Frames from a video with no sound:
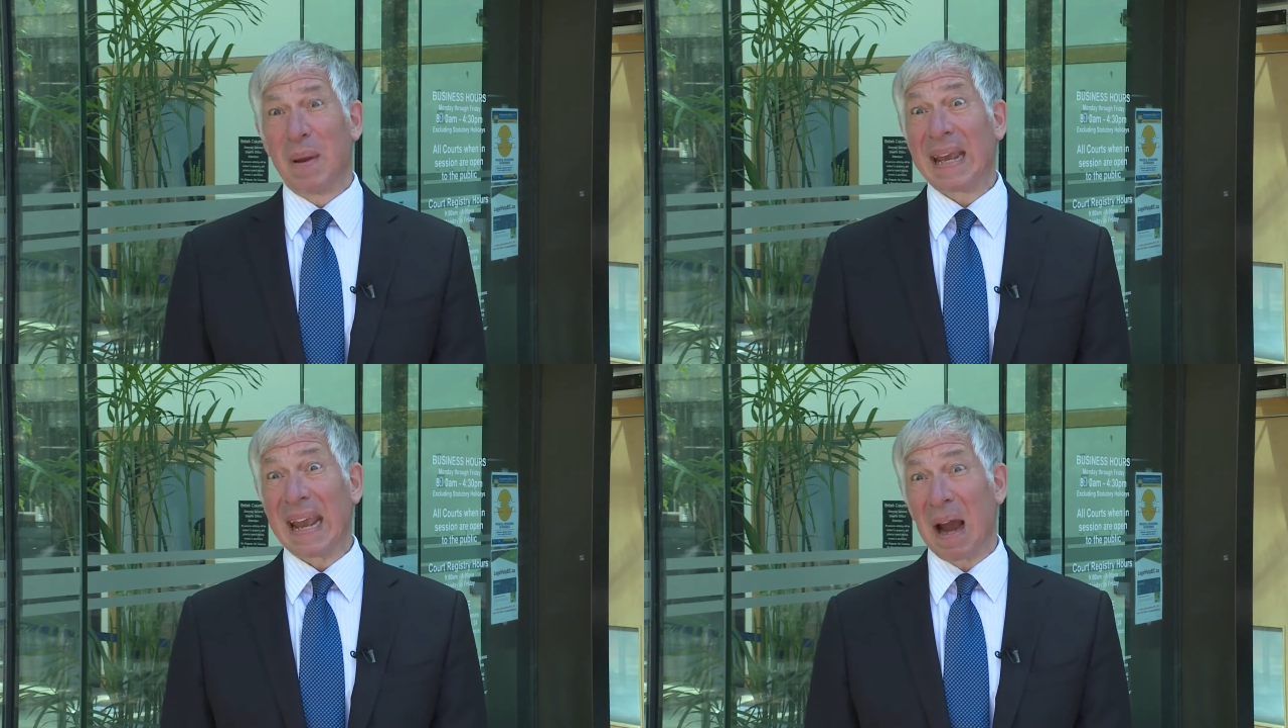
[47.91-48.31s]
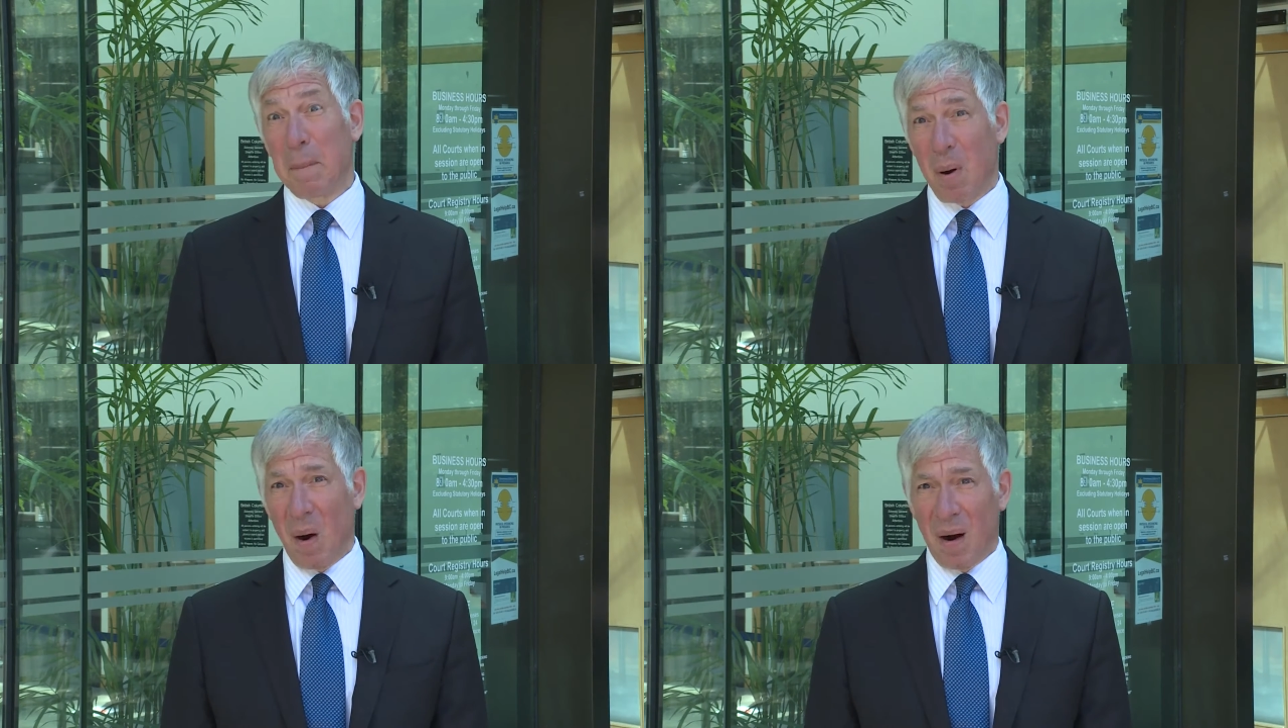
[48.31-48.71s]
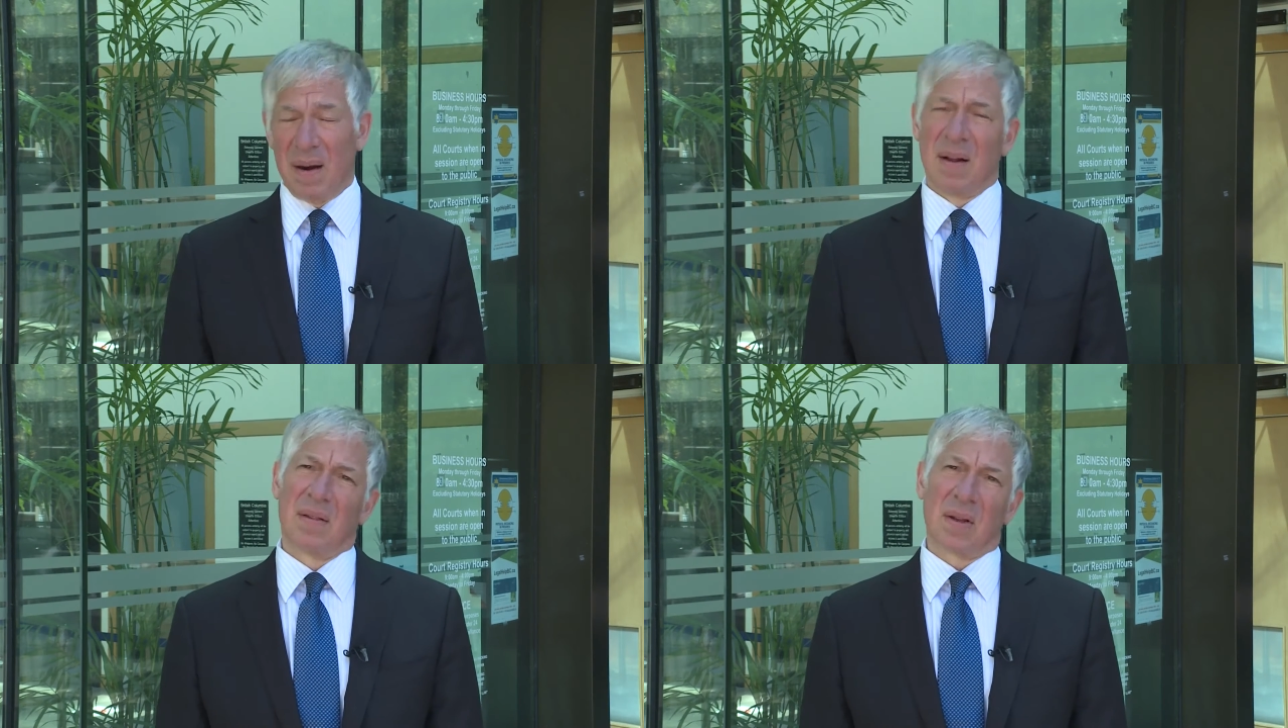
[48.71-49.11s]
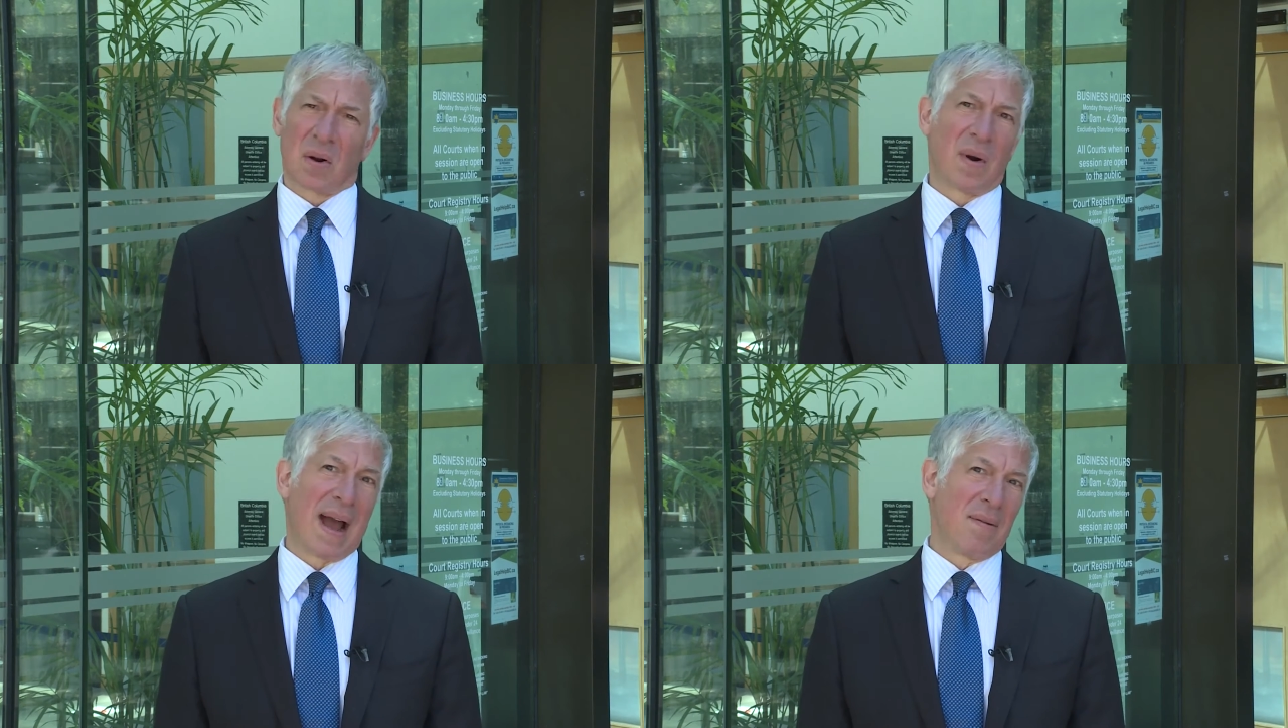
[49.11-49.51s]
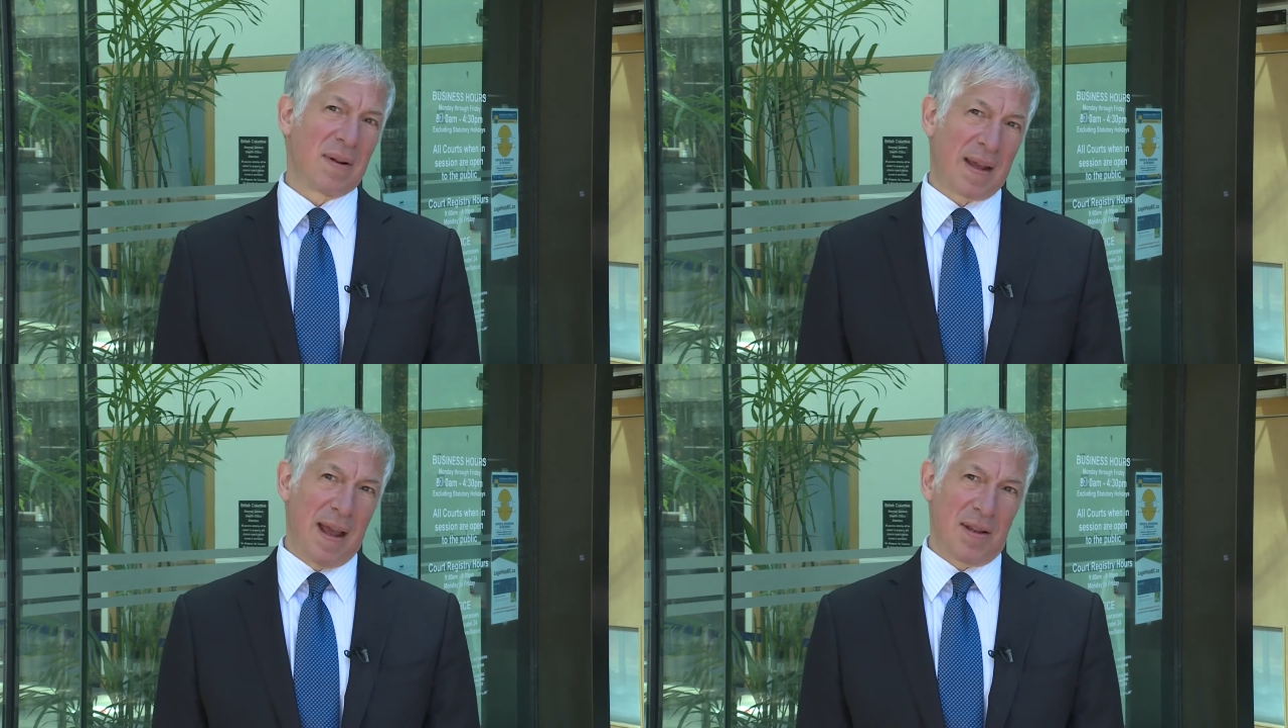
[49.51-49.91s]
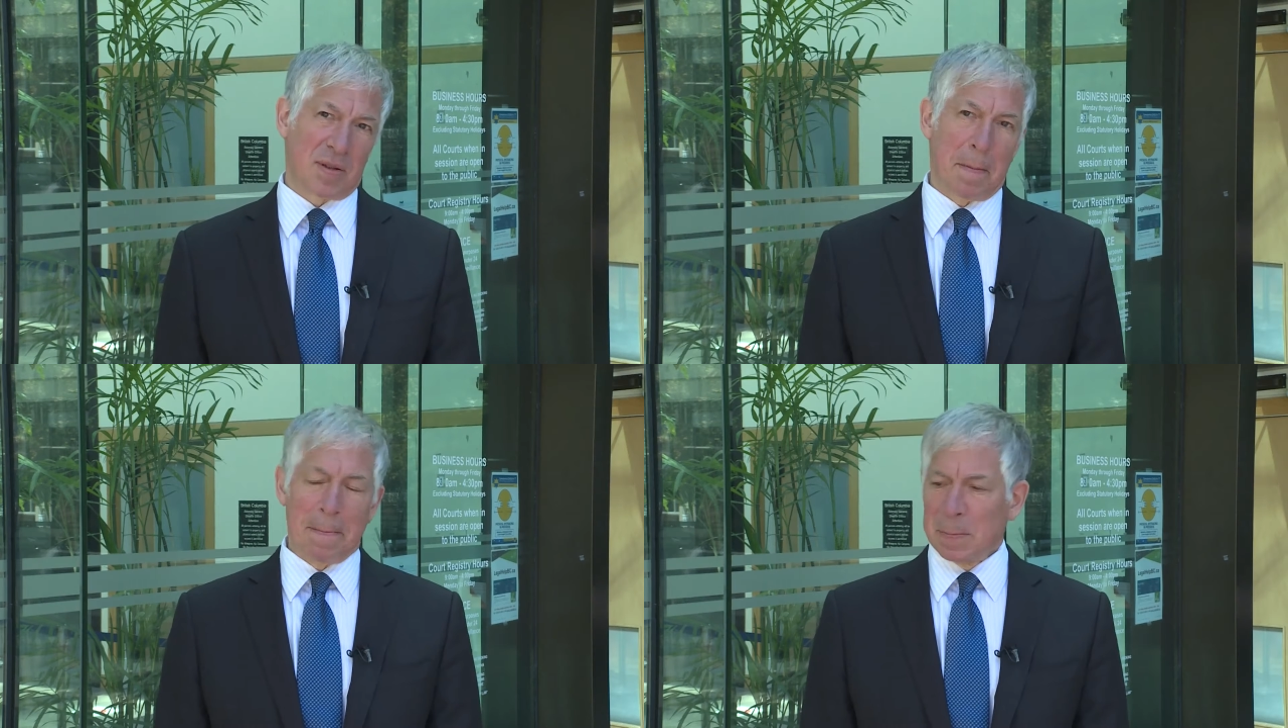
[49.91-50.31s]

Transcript: picking apart the crown case.